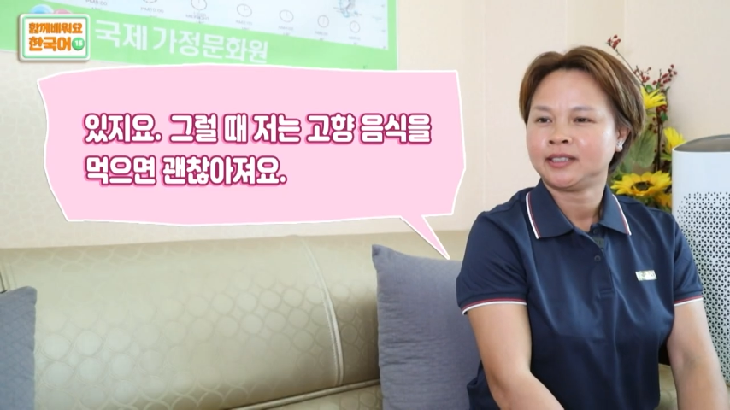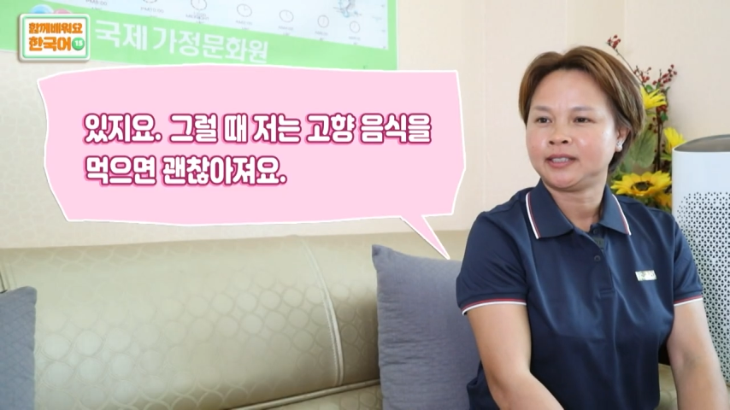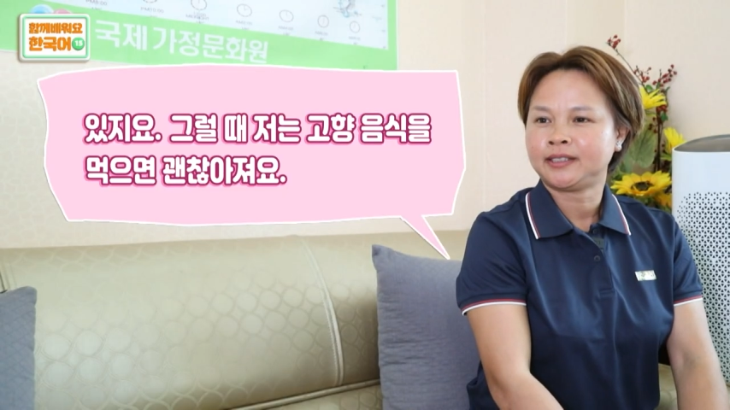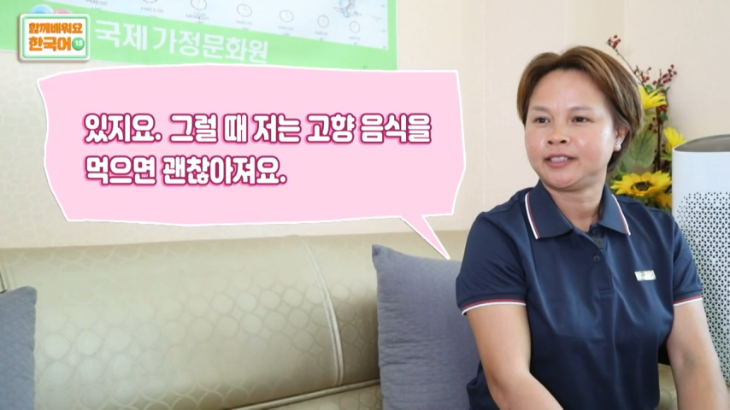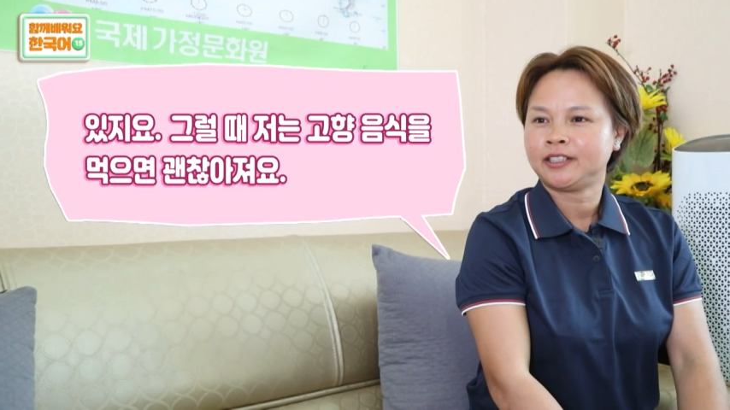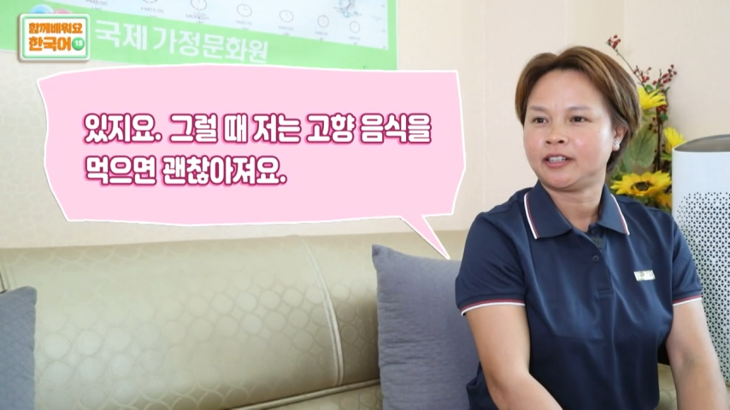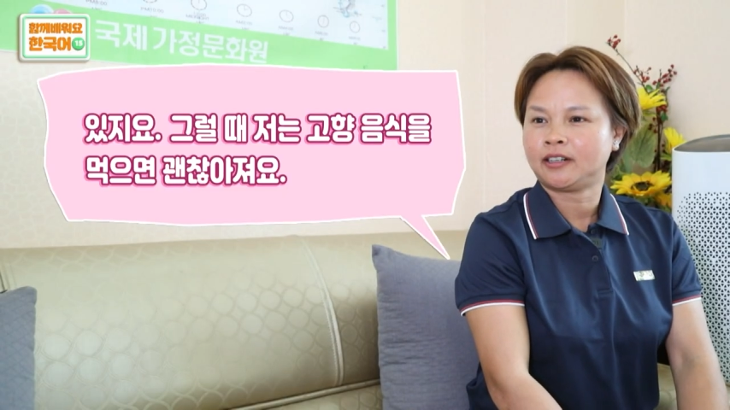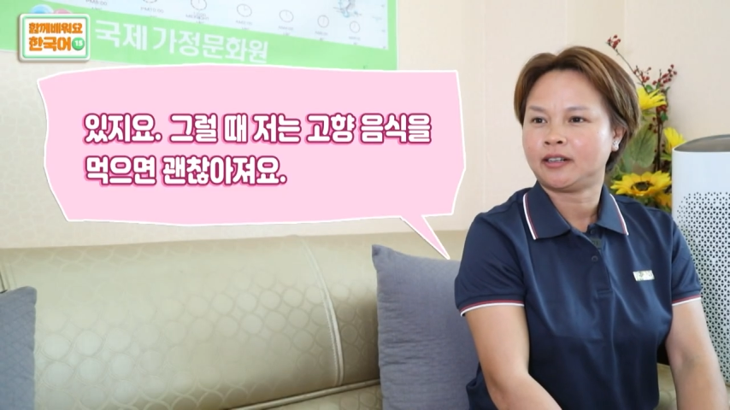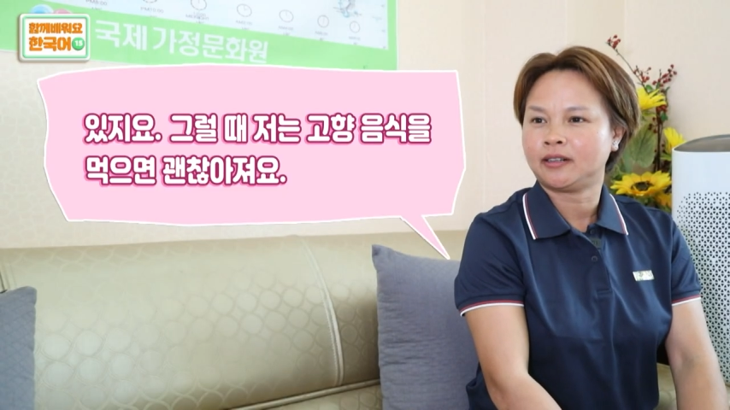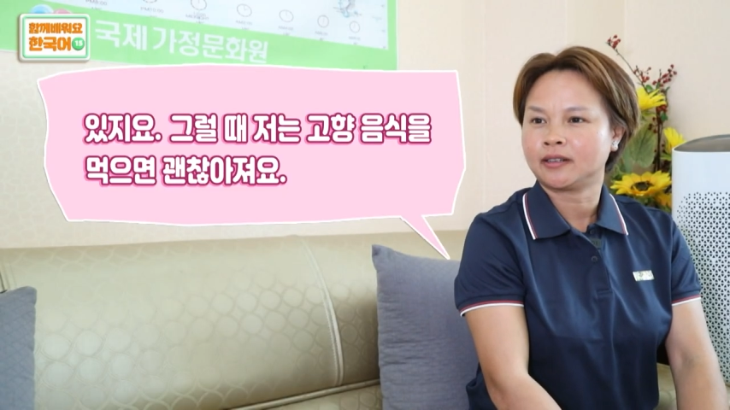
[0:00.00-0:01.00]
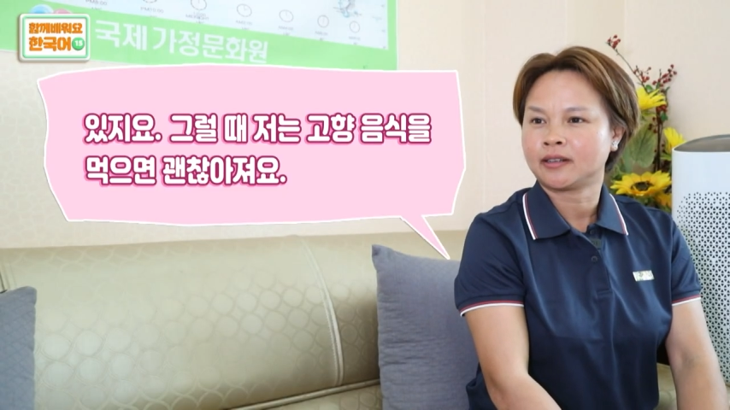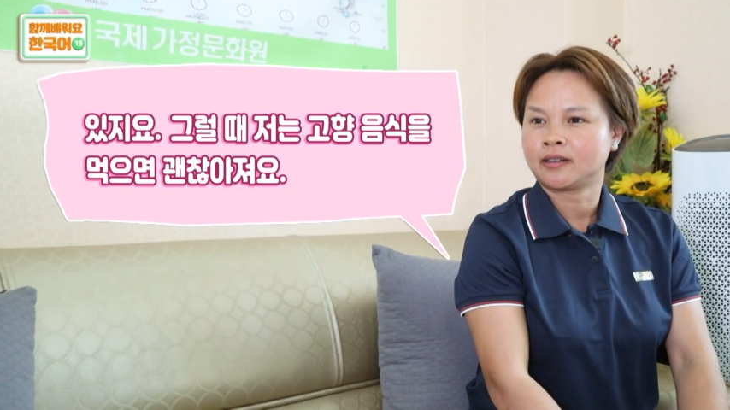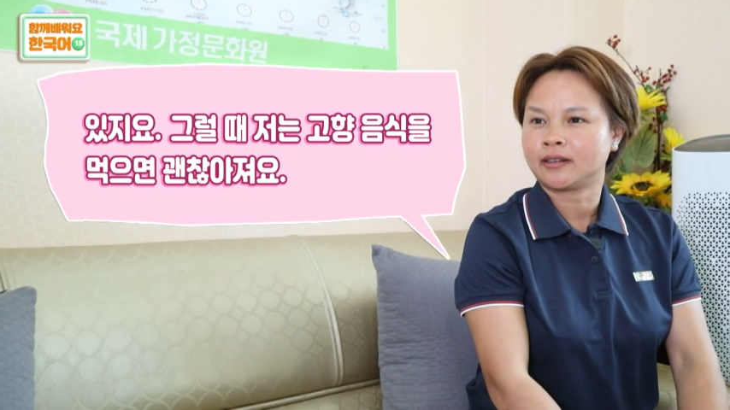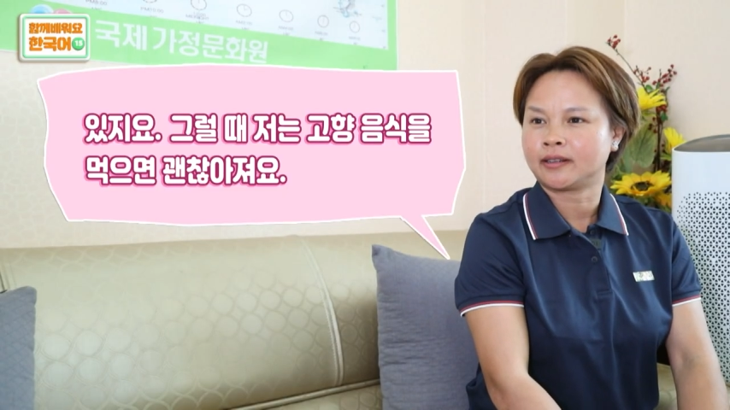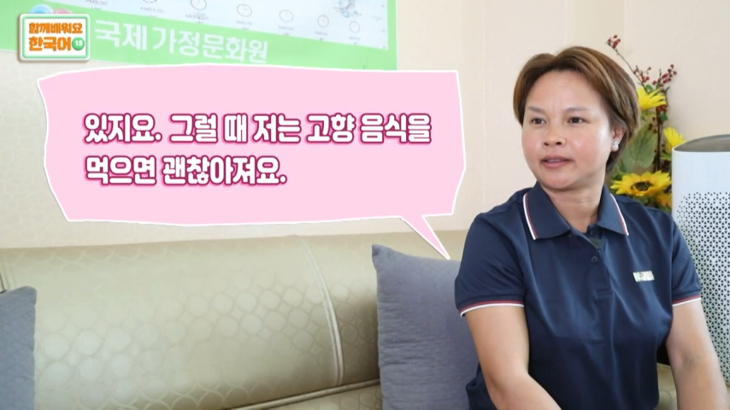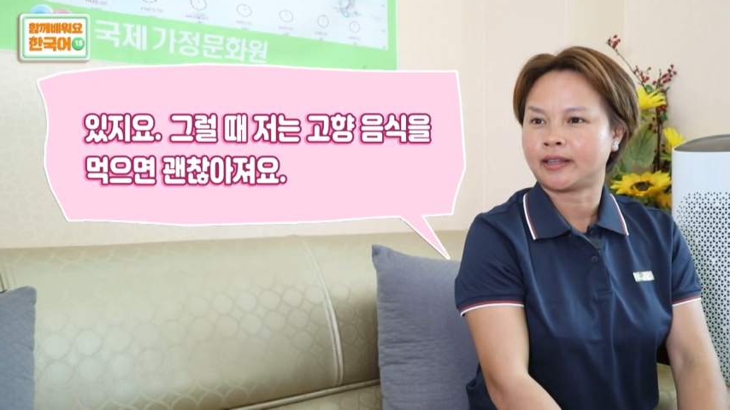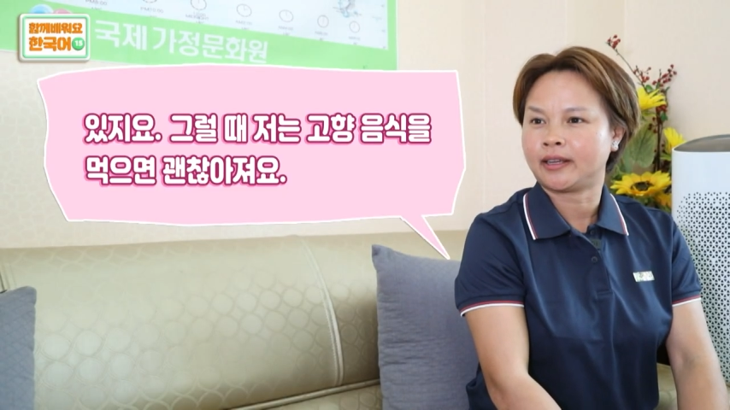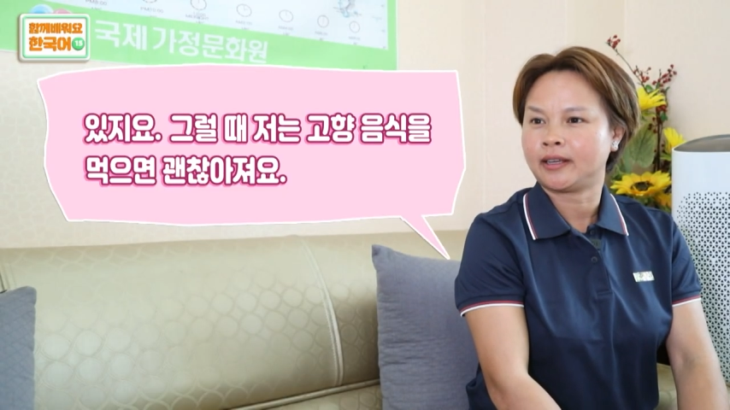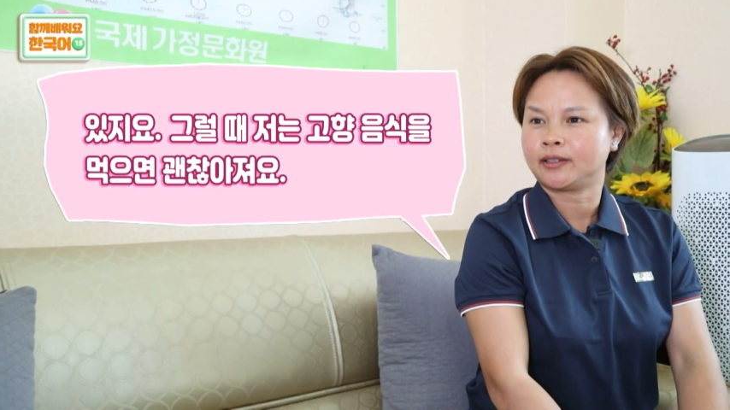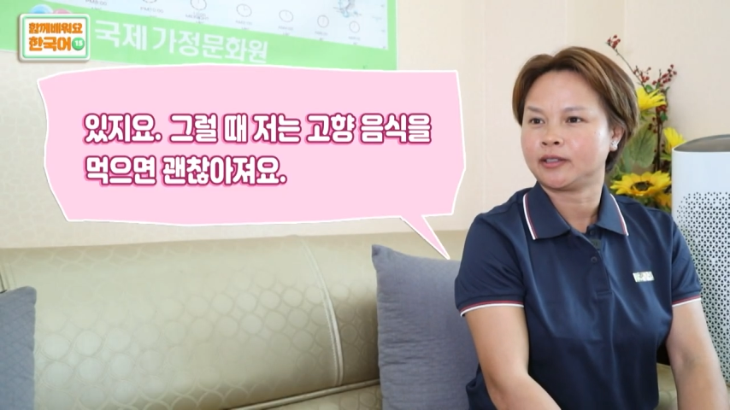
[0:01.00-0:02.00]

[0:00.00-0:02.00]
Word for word: 있지요. 그럴 때